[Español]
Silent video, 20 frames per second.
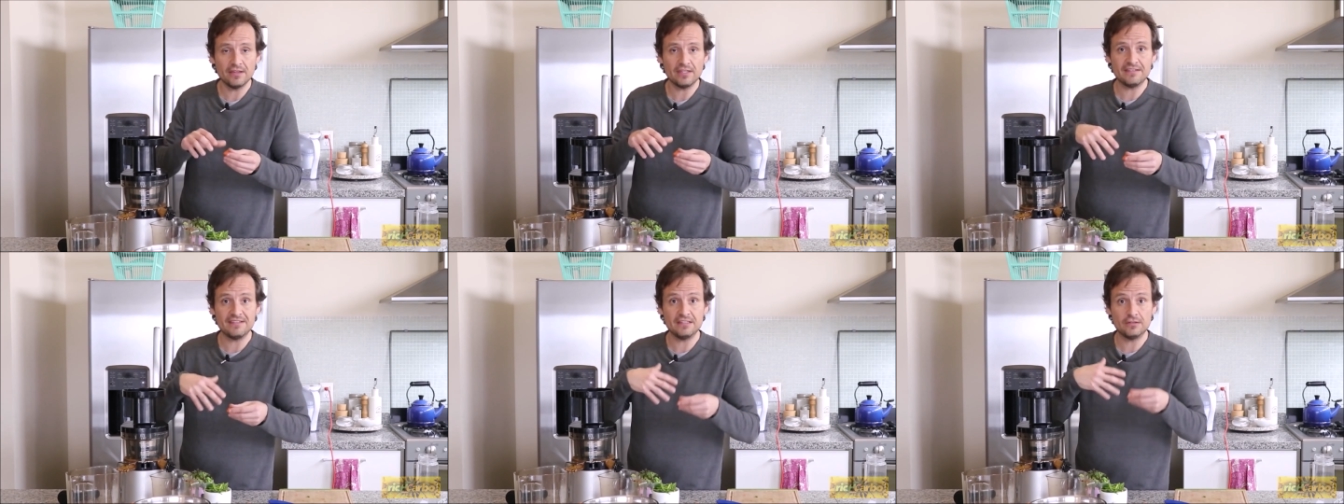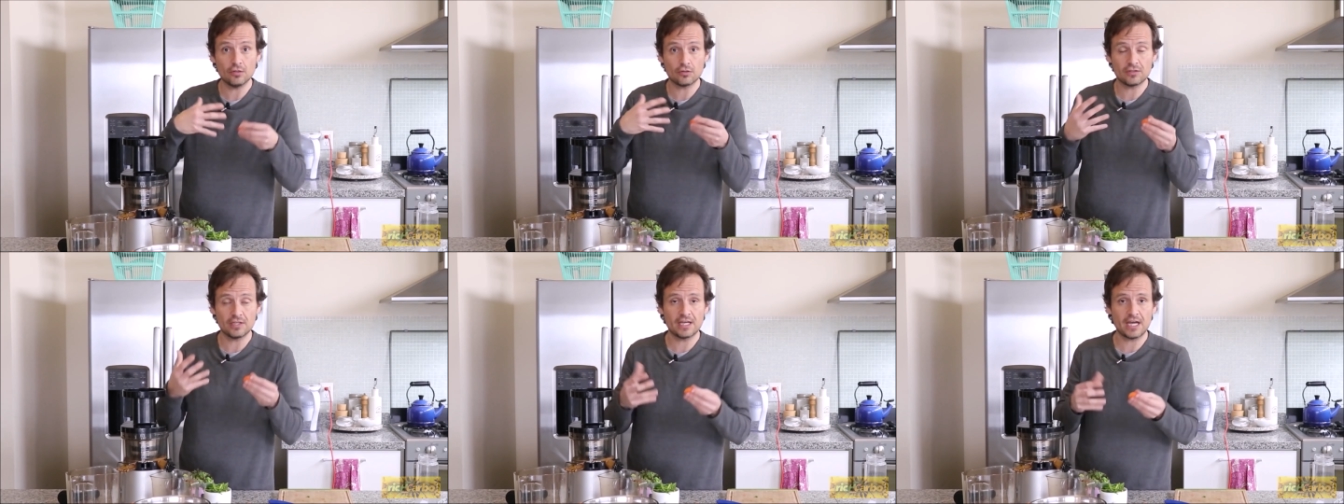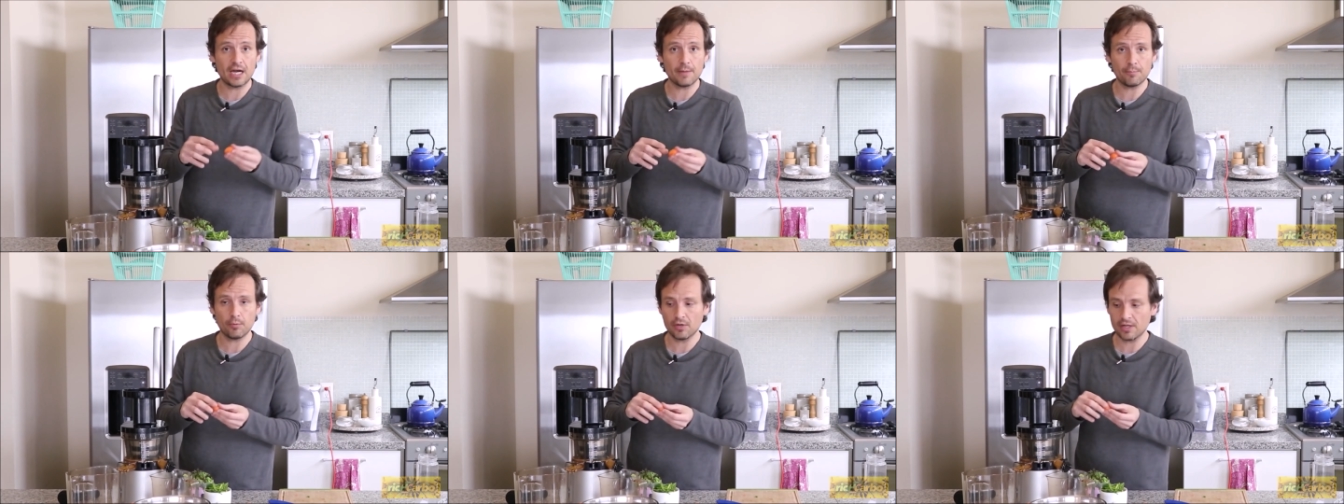
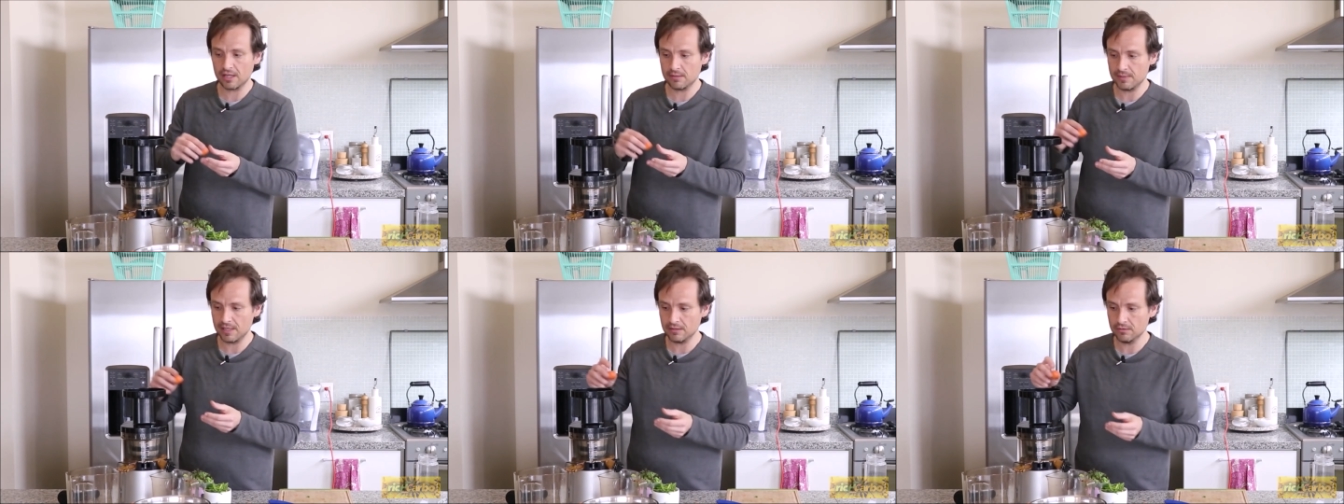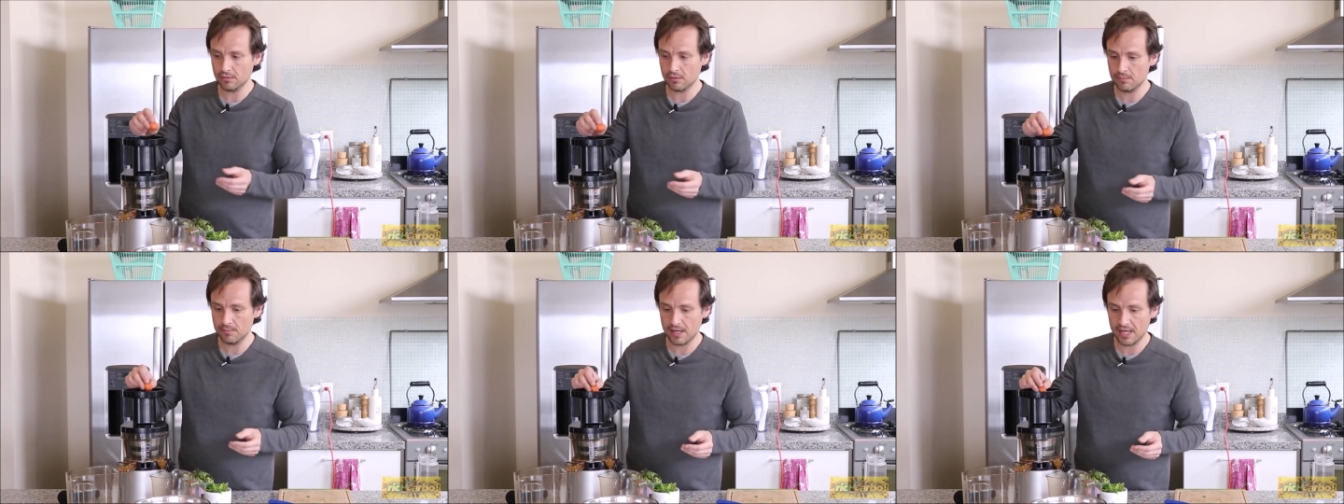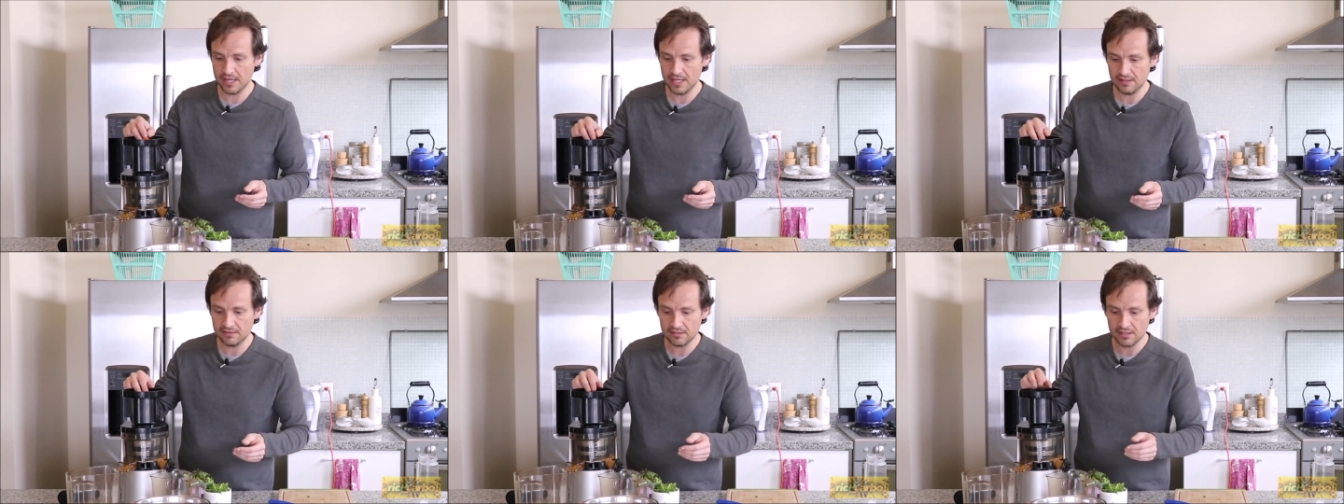desintoxicar por las vías
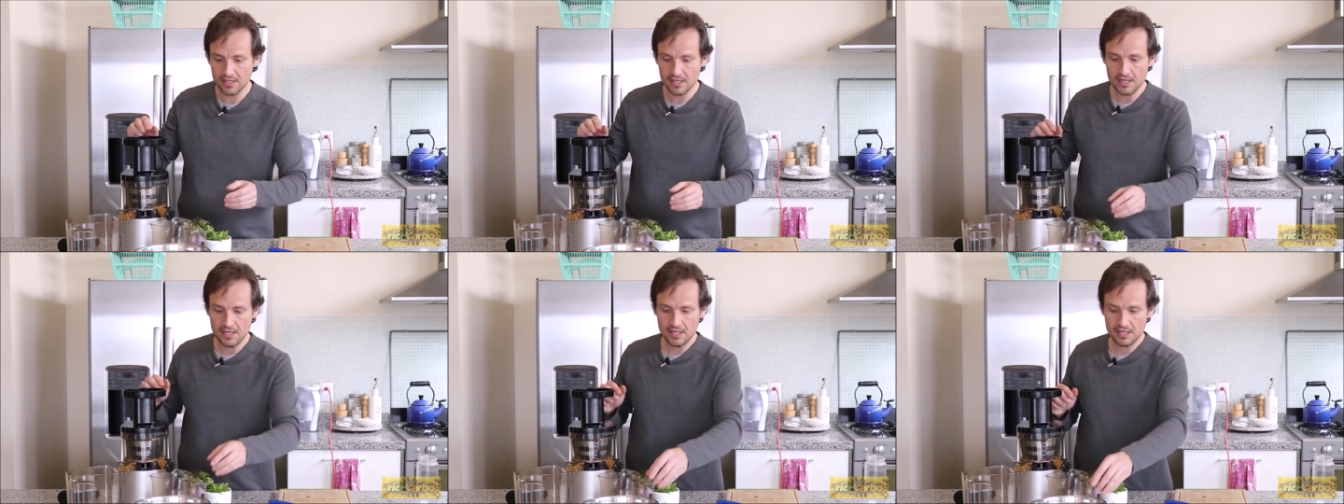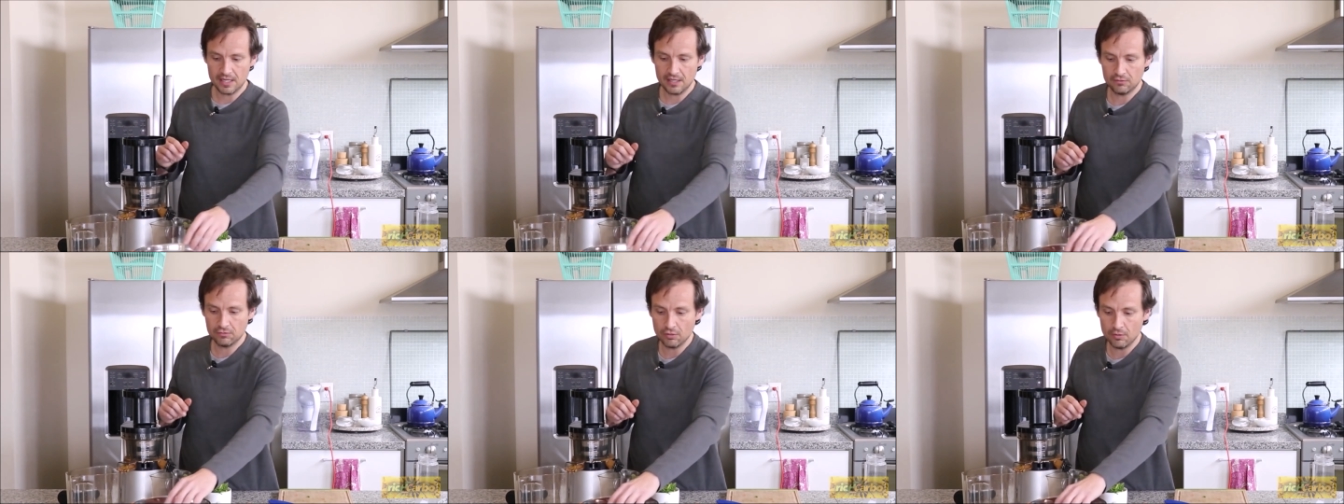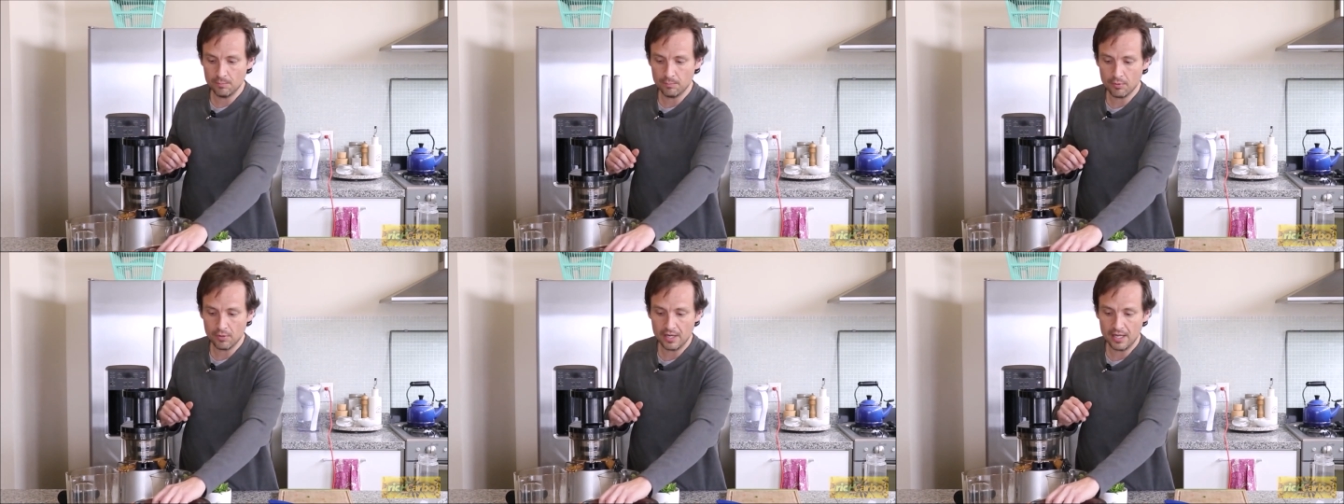normales, que
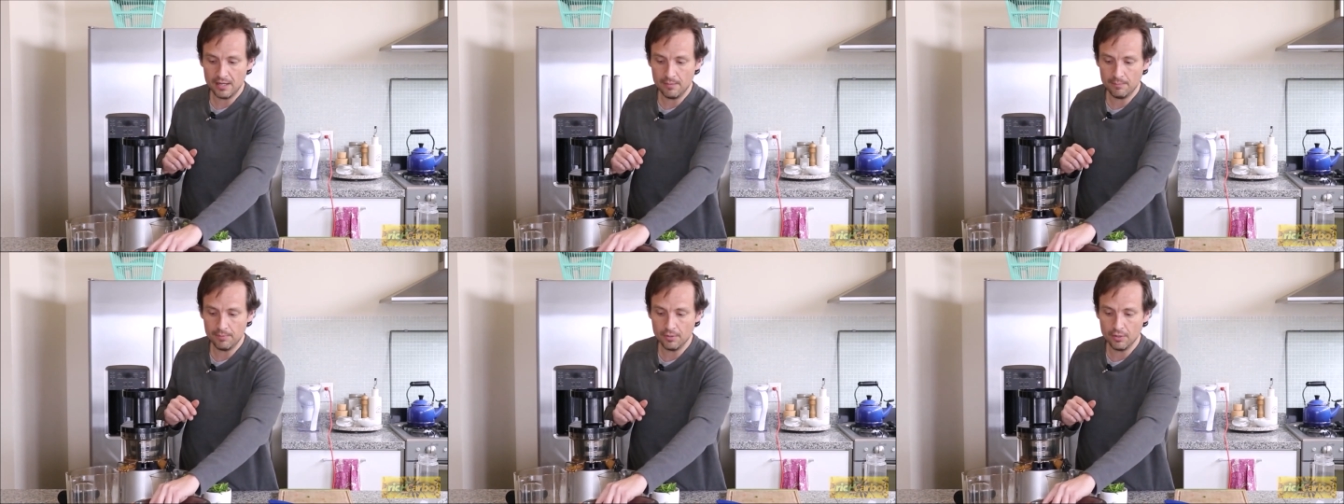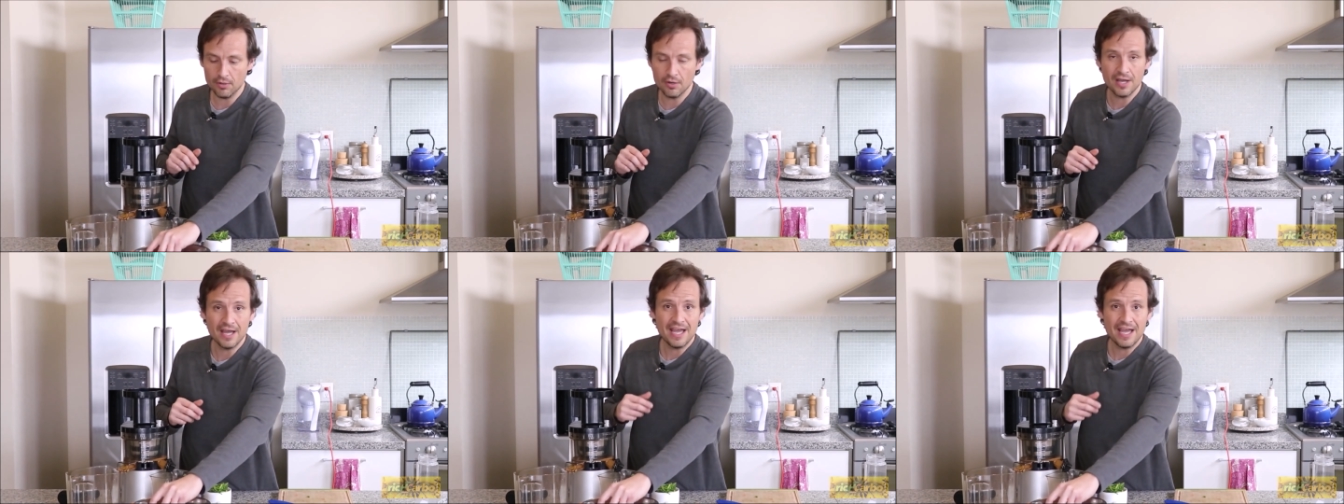son por ejemplo